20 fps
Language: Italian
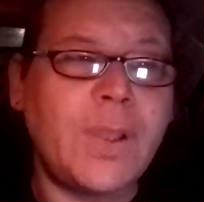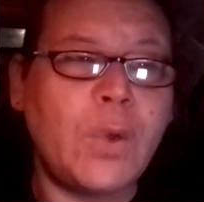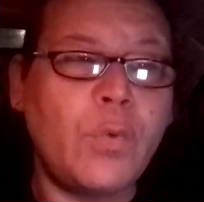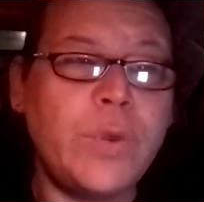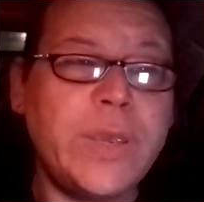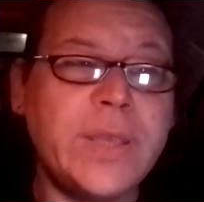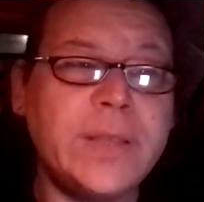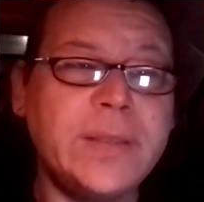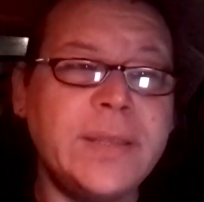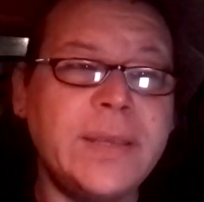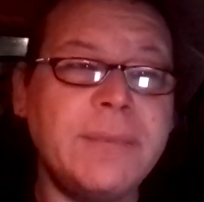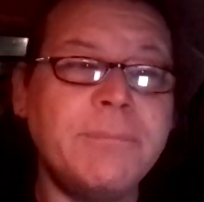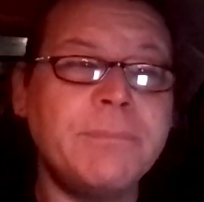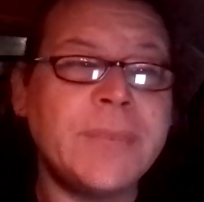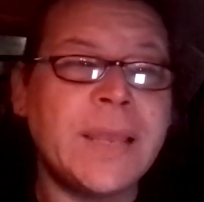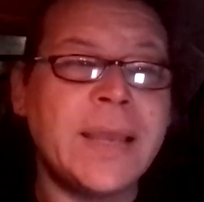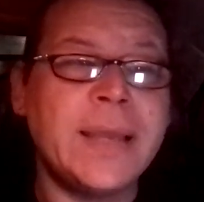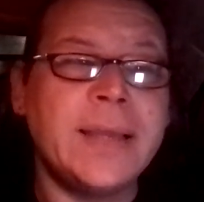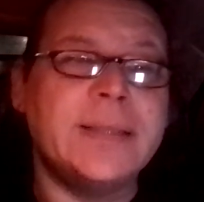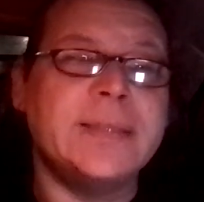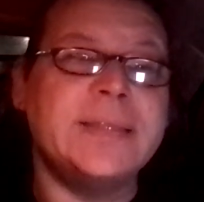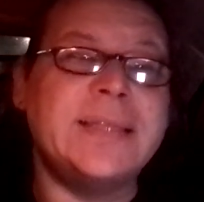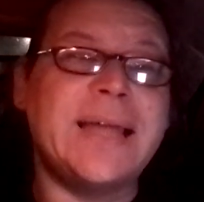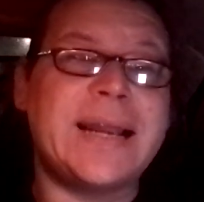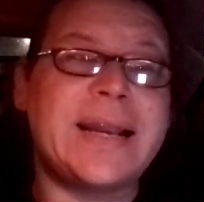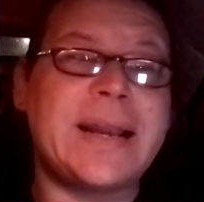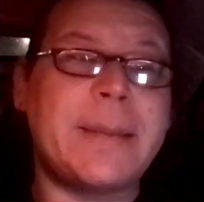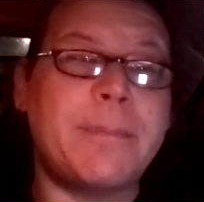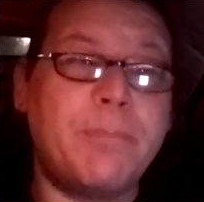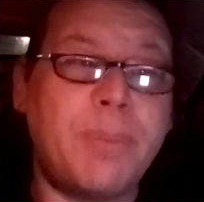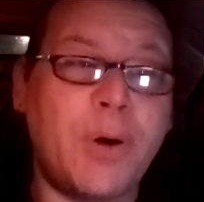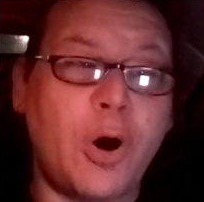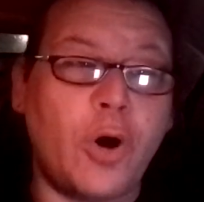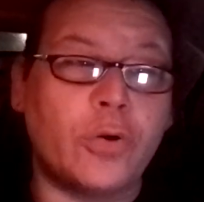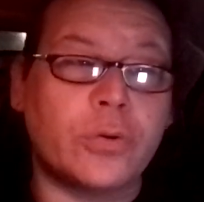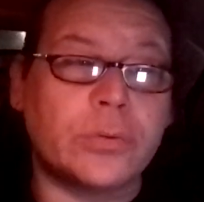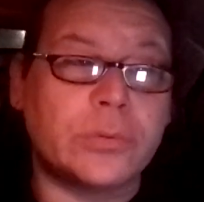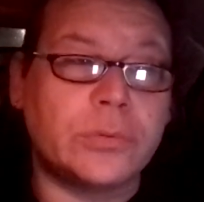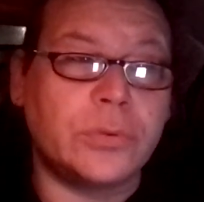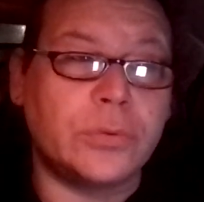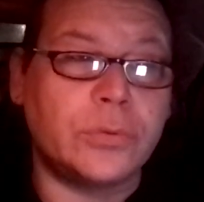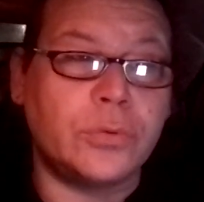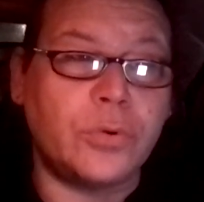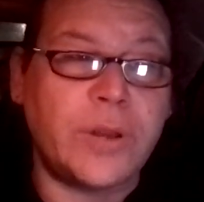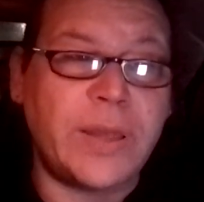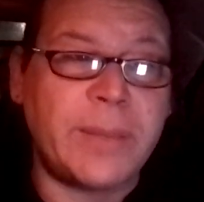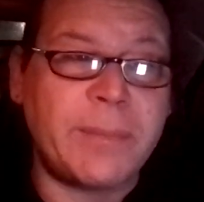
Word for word: quindi dal rapporto non